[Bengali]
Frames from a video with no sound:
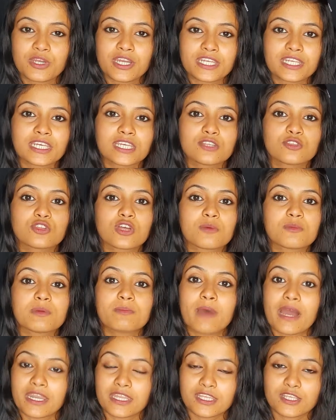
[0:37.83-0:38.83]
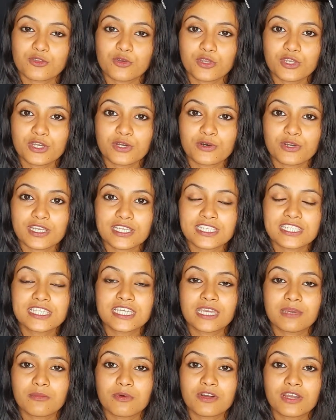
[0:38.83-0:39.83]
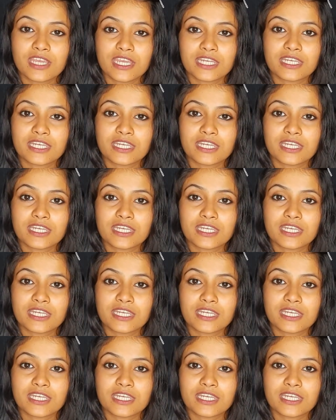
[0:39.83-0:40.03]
এটা কিন্তু আমি বাড়িতে তৈরি করেছি এবং